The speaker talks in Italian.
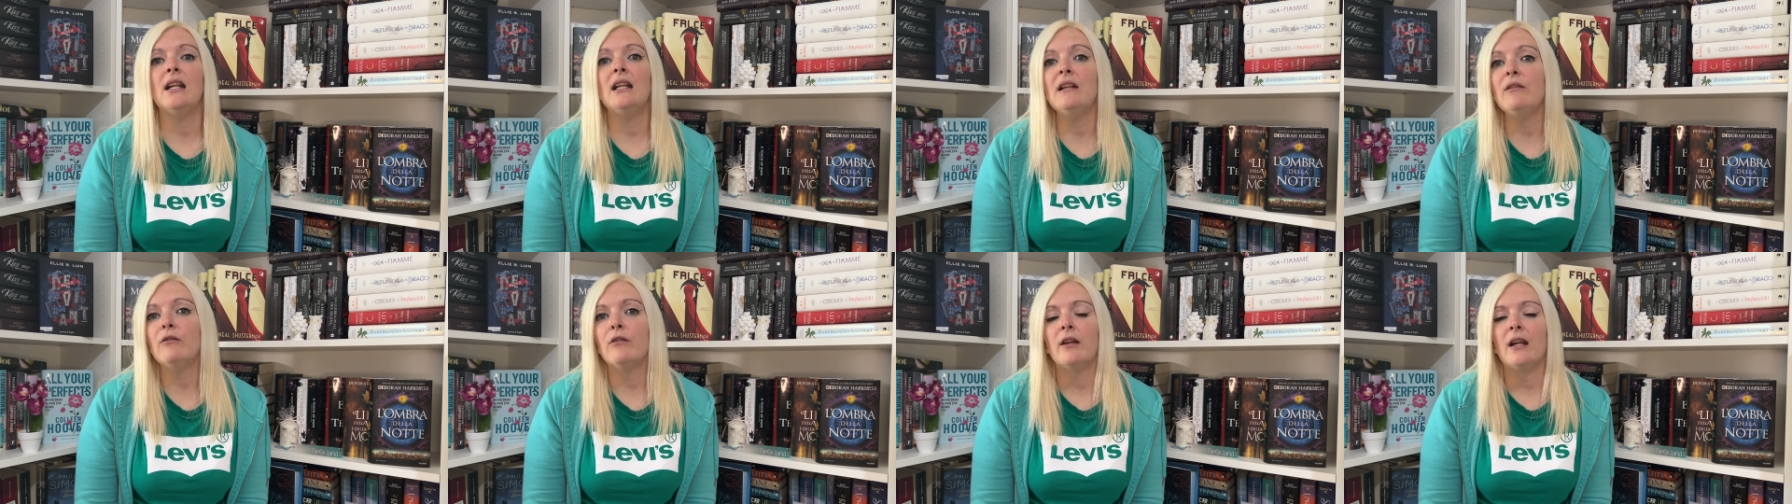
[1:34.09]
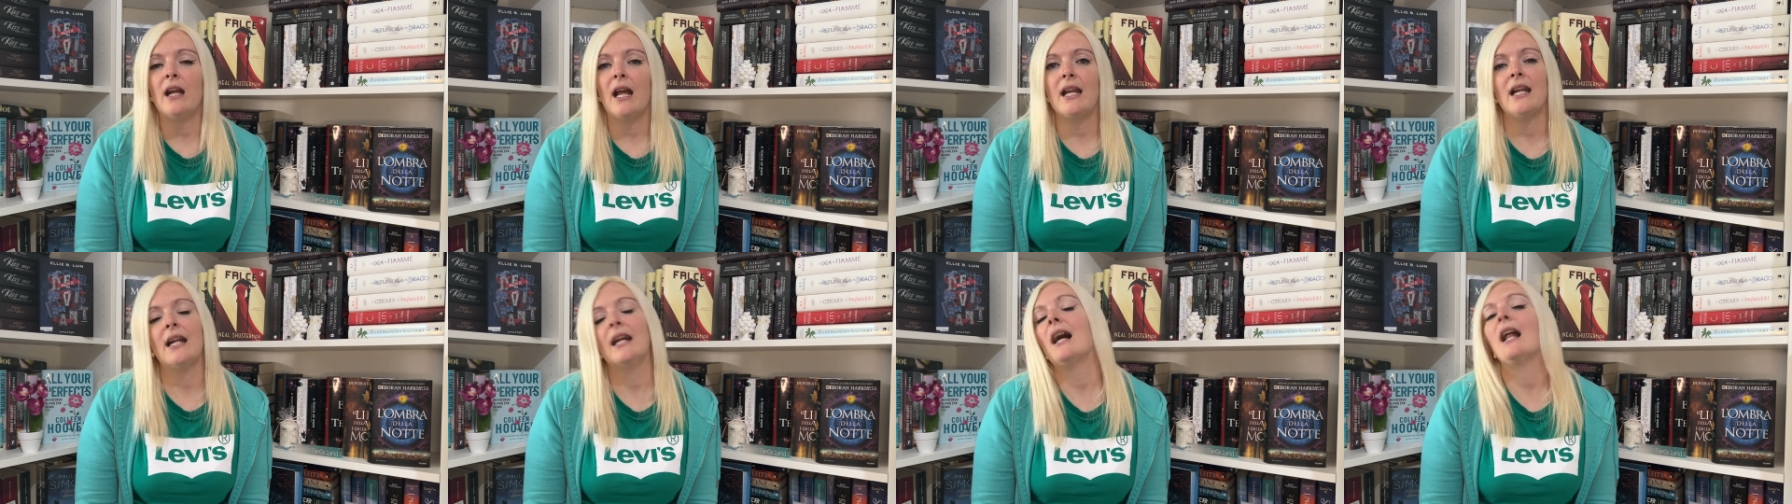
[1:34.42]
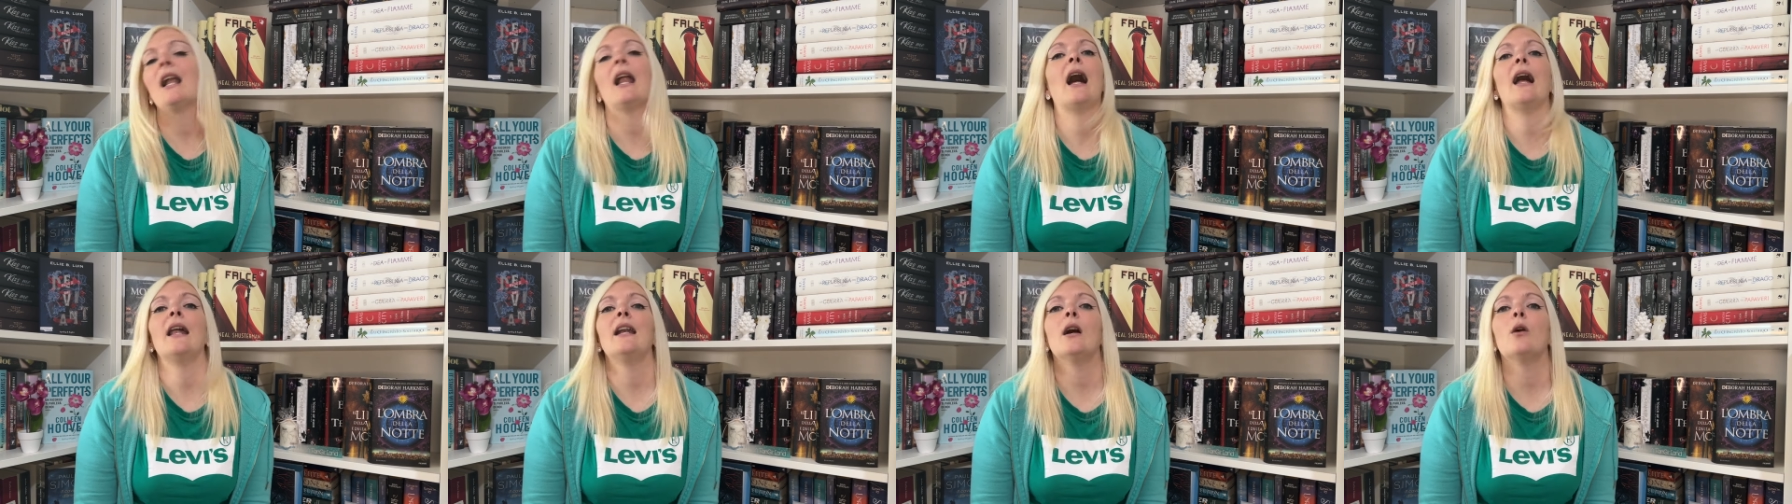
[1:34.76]
li vorrei
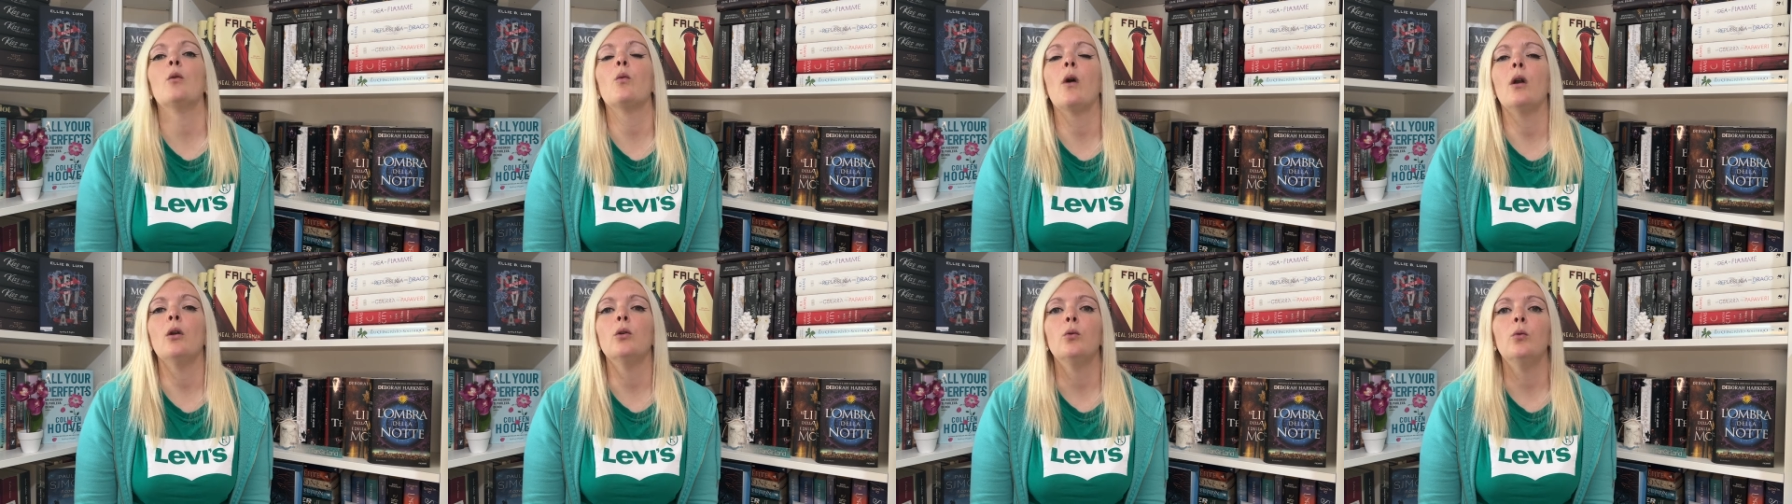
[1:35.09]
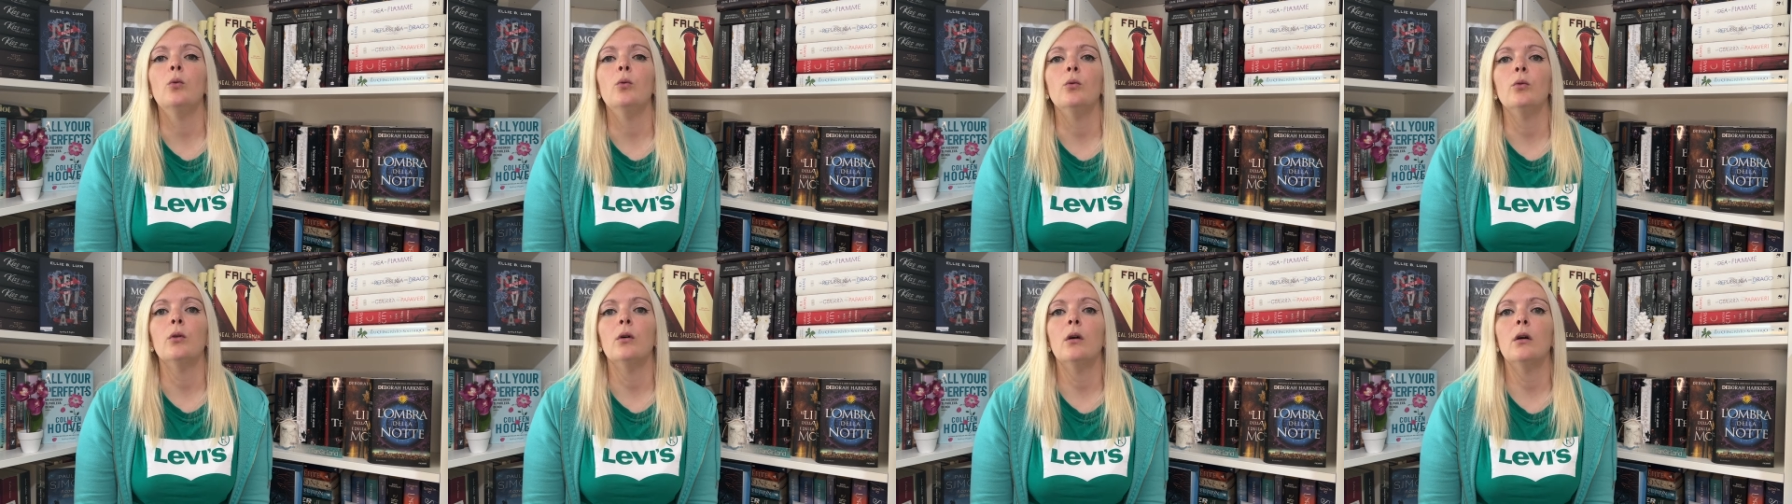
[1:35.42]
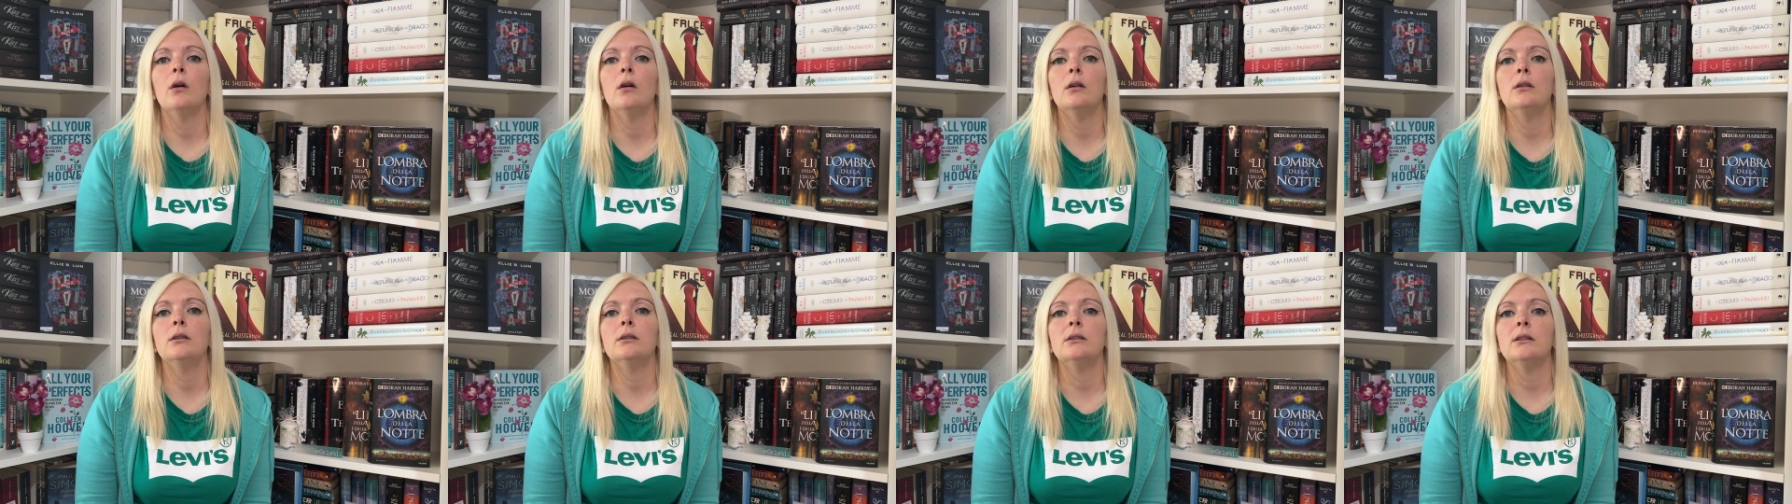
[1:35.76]
regalare a
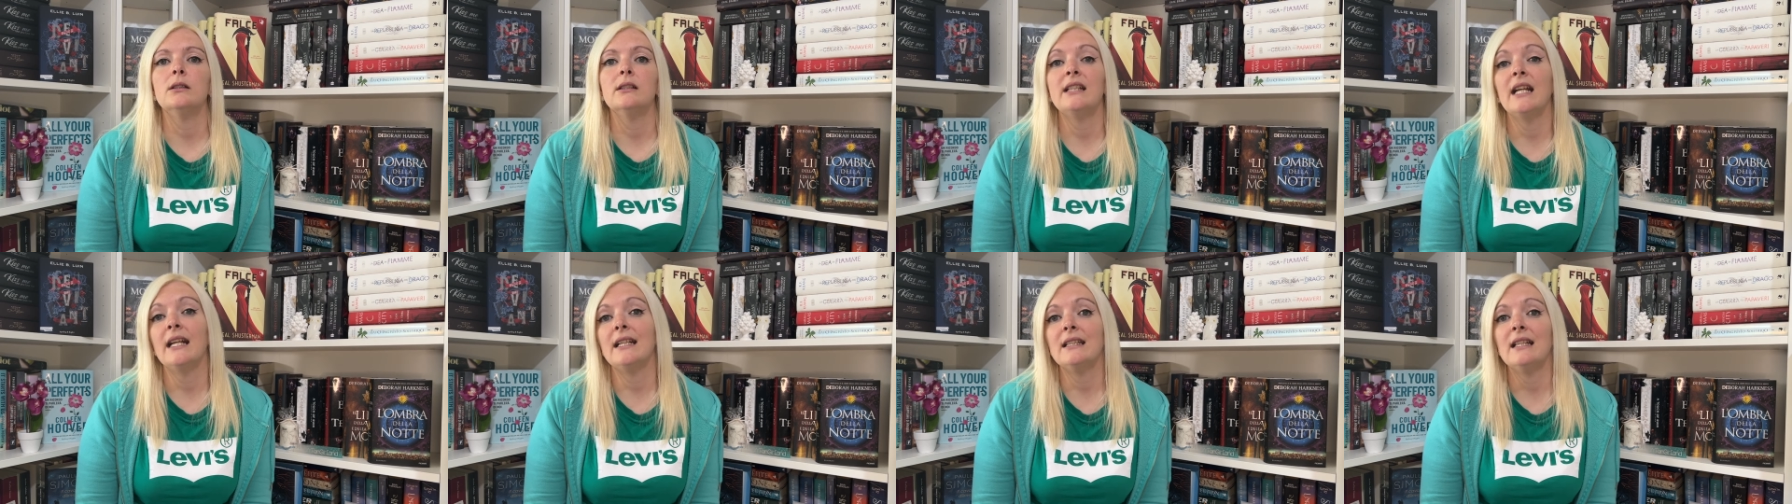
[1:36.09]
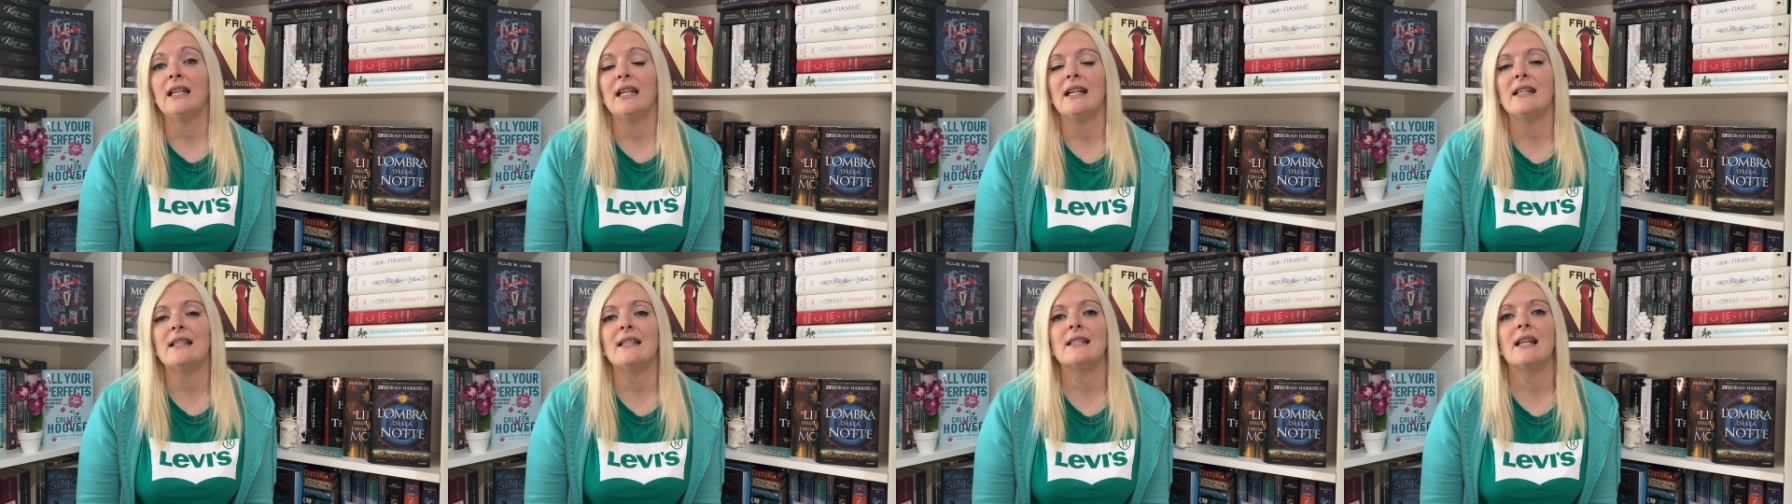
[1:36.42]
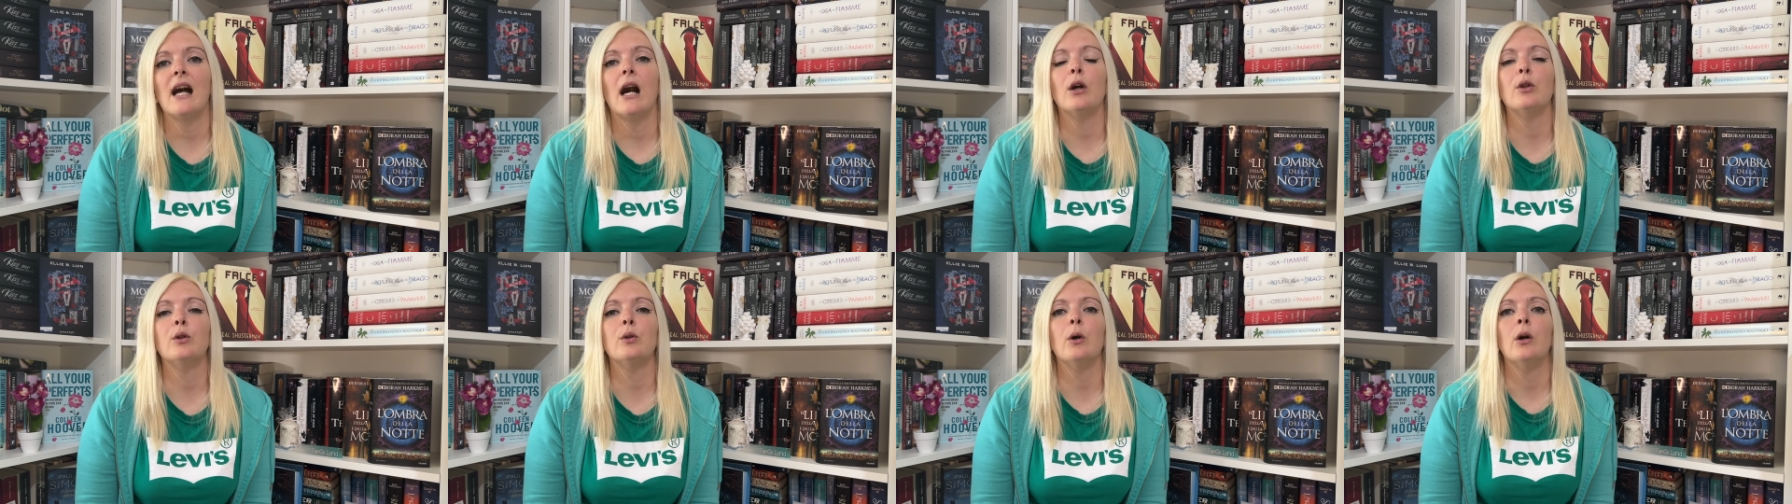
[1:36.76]
qualcuno eh, che è
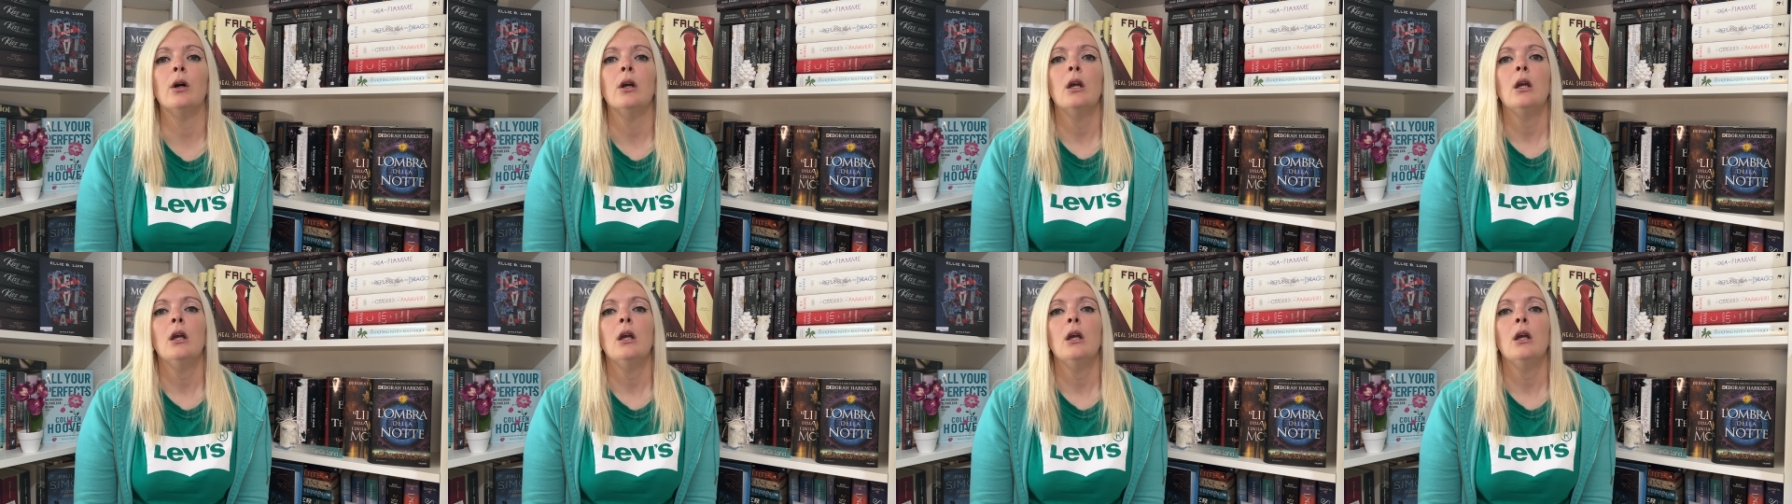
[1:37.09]
interessato.